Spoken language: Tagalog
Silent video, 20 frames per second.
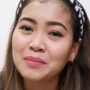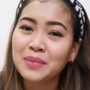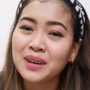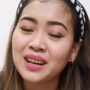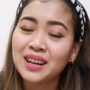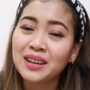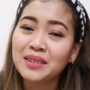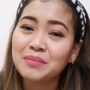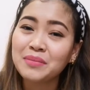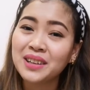
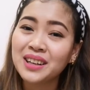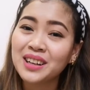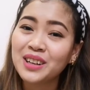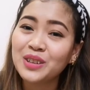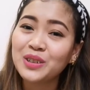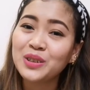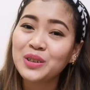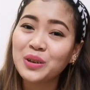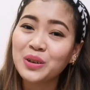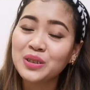Parang
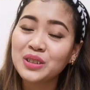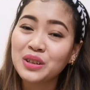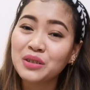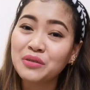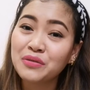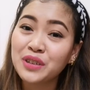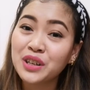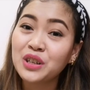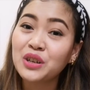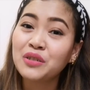nagkaroon ako ng
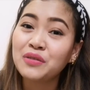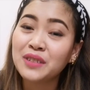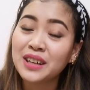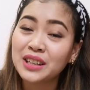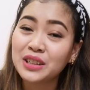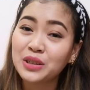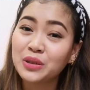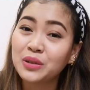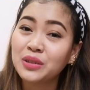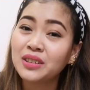fear of
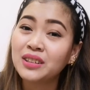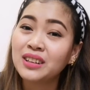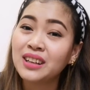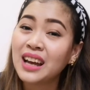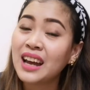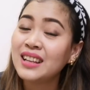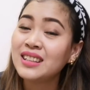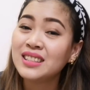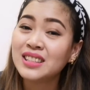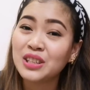unknown.
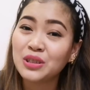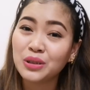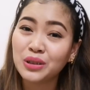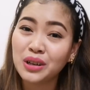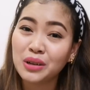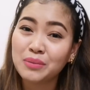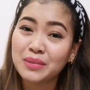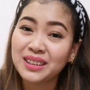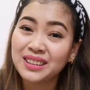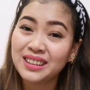Kahit sino
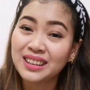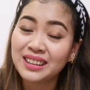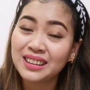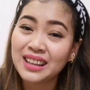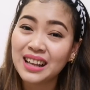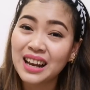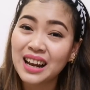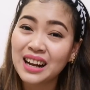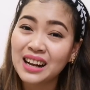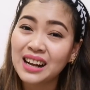naman din
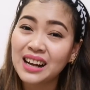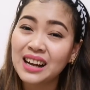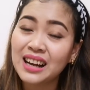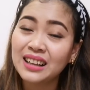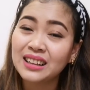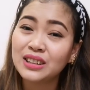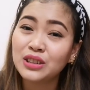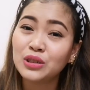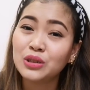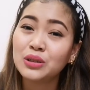talaga.
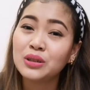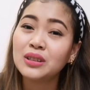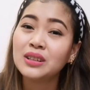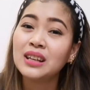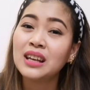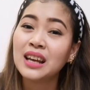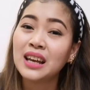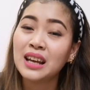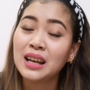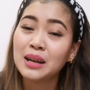At
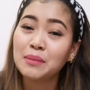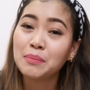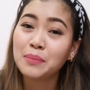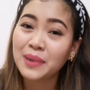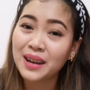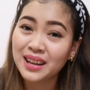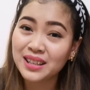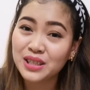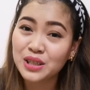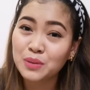
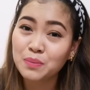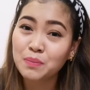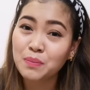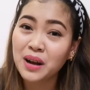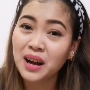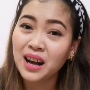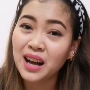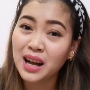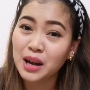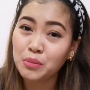plus
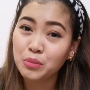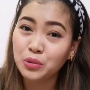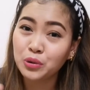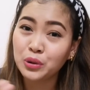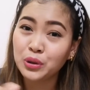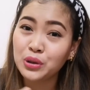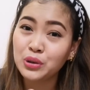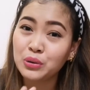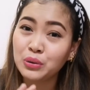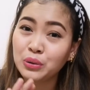baka
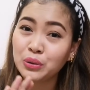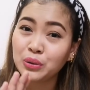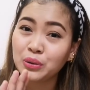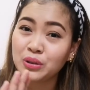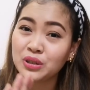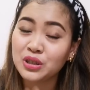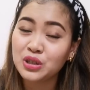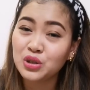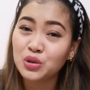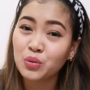mo yung
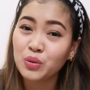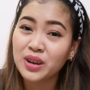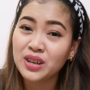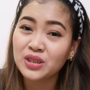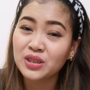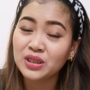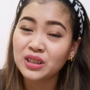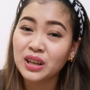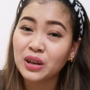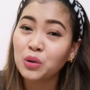
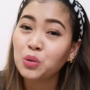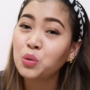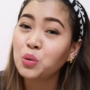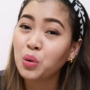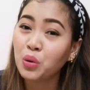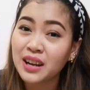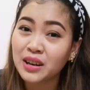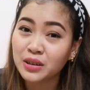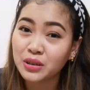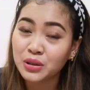situation na
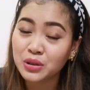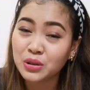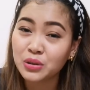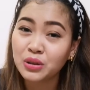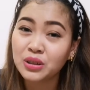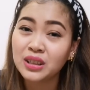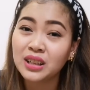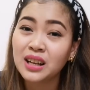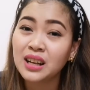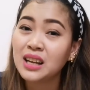
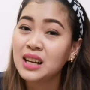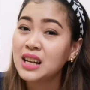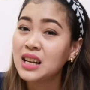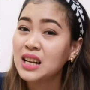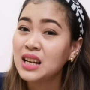coercion na